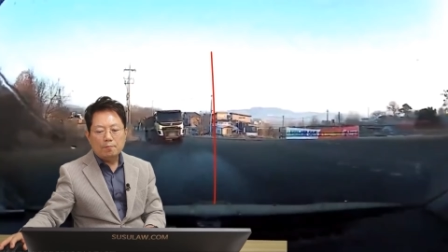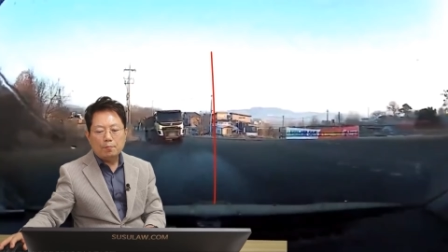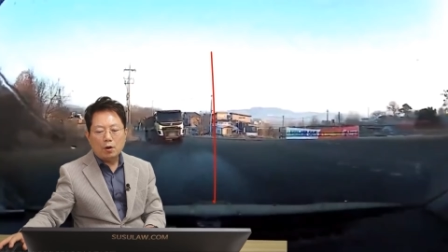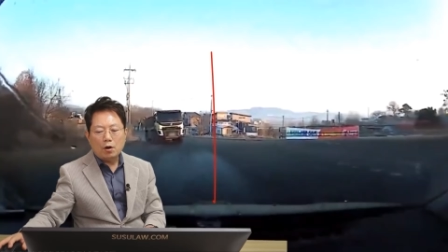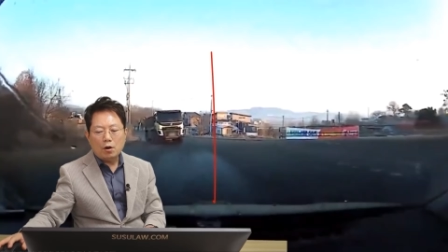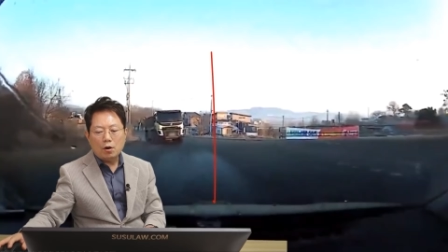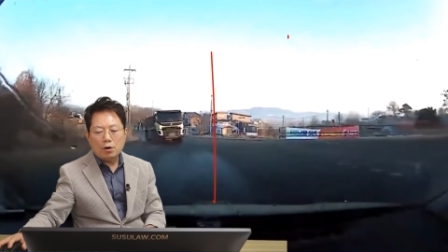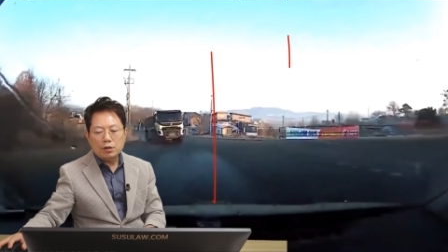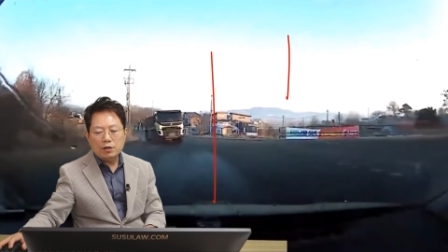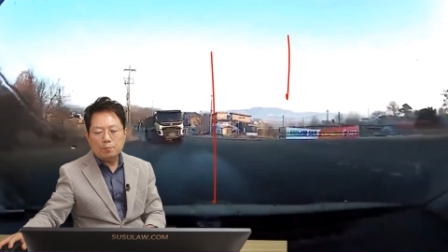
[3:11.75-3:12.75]

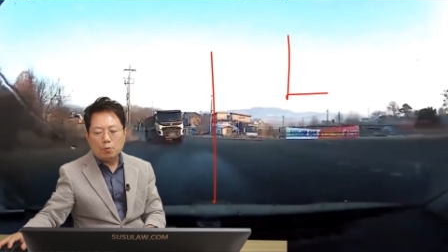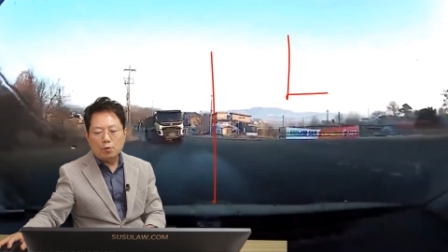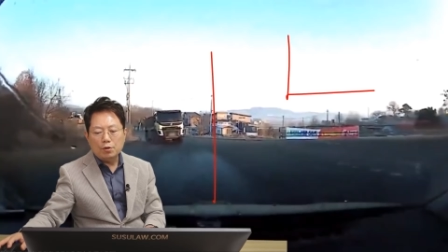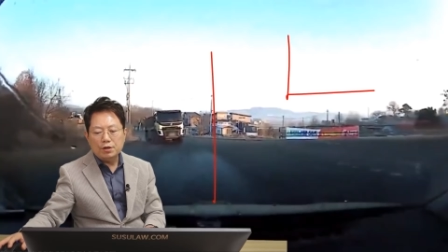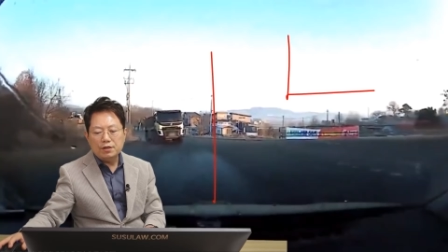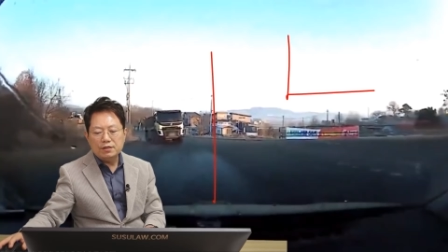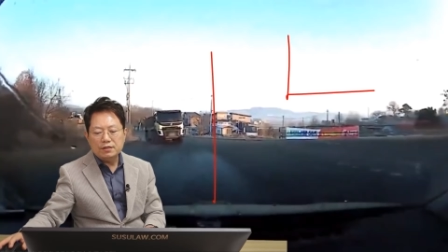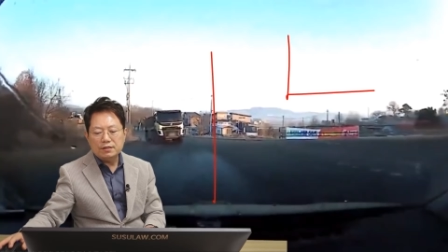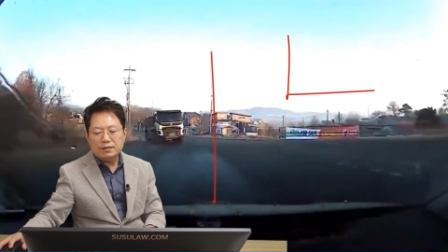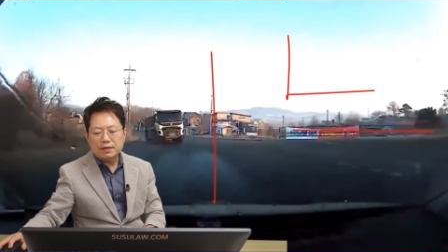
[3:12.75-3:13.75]
뻔히
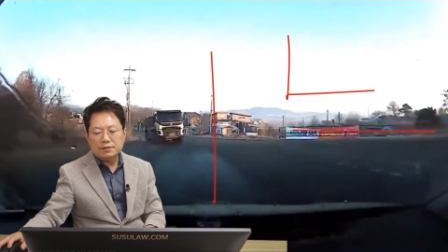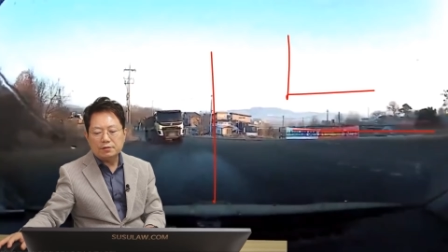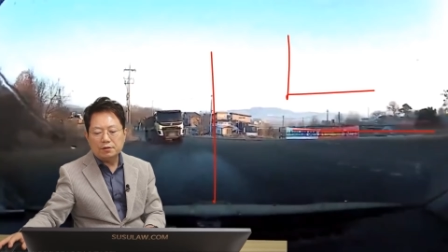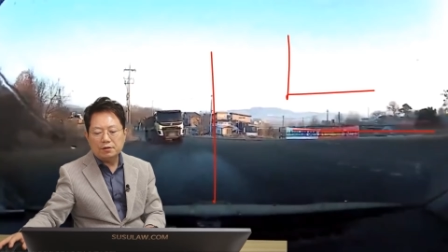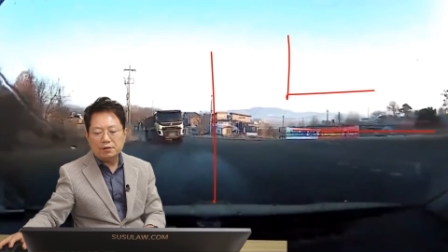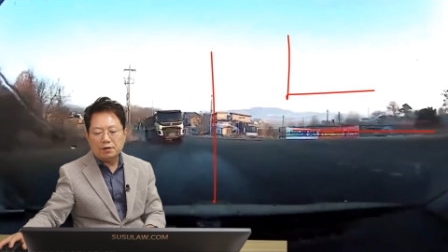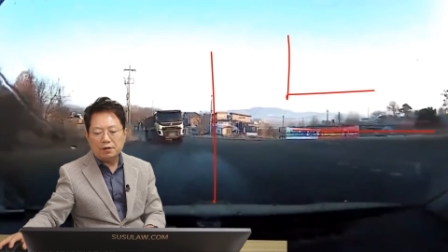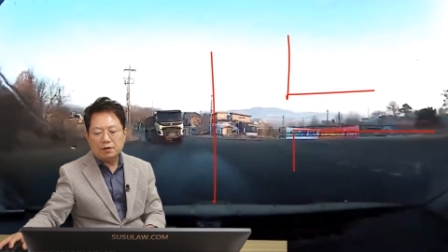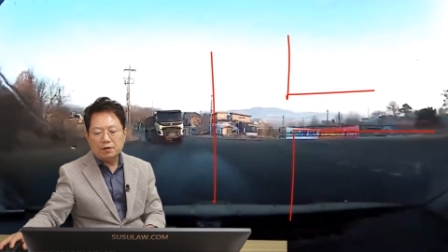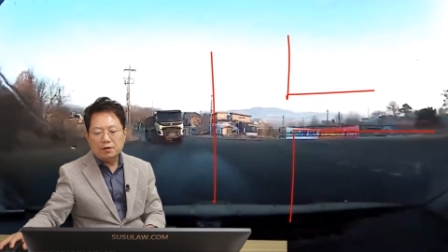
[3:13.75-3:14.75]
보이는
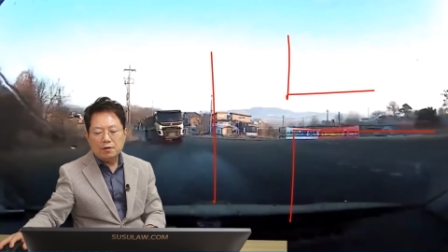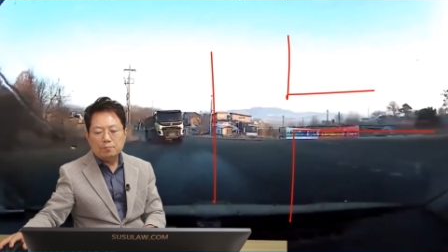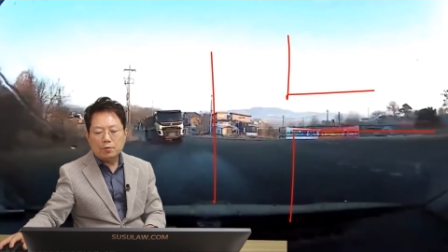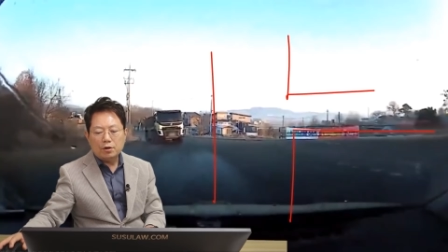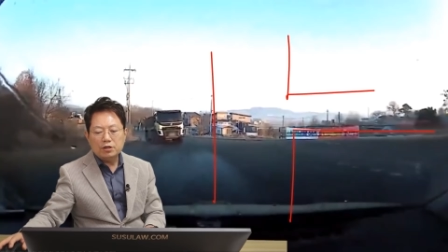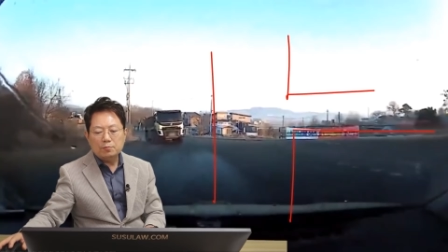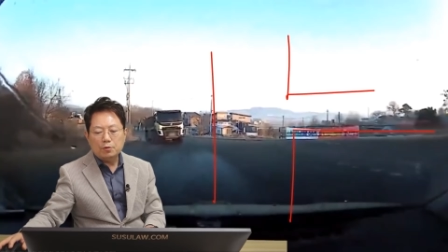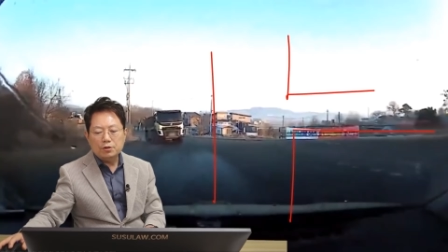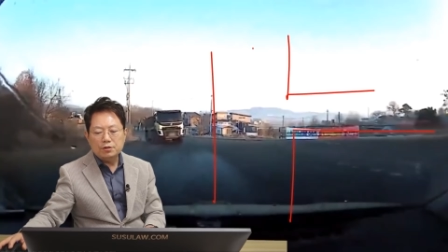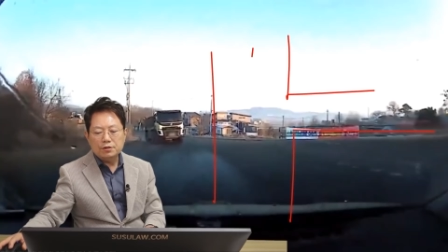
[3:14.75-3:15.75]
길에서 뻔히
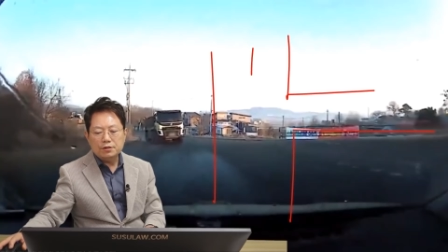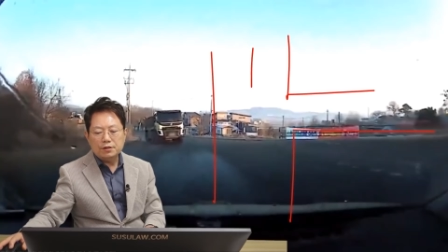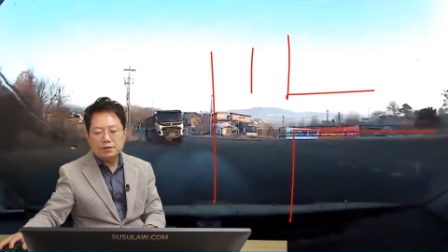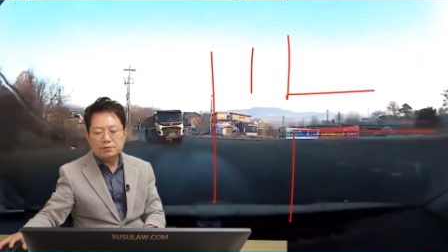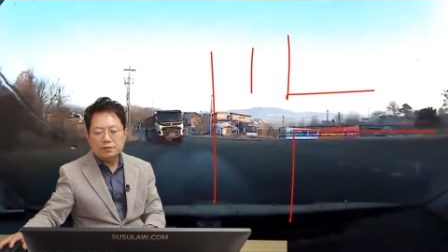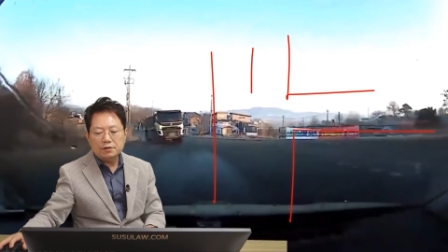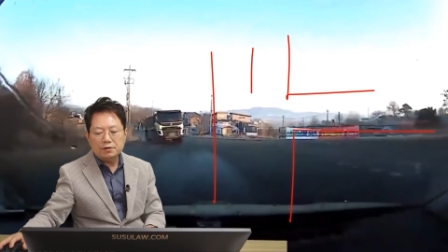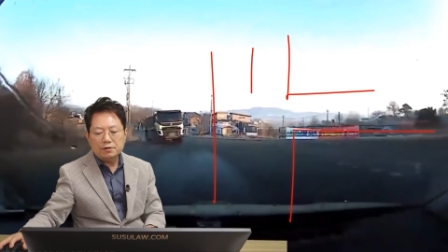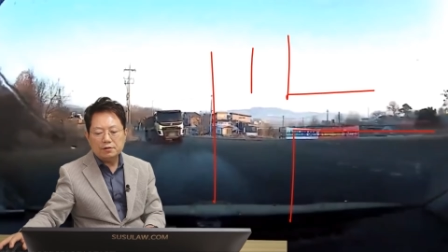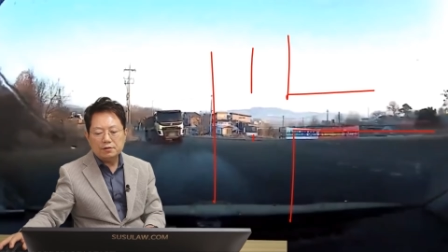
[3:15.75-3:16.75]
보이는
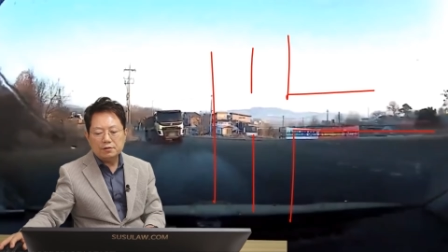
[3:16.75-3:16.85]
길에서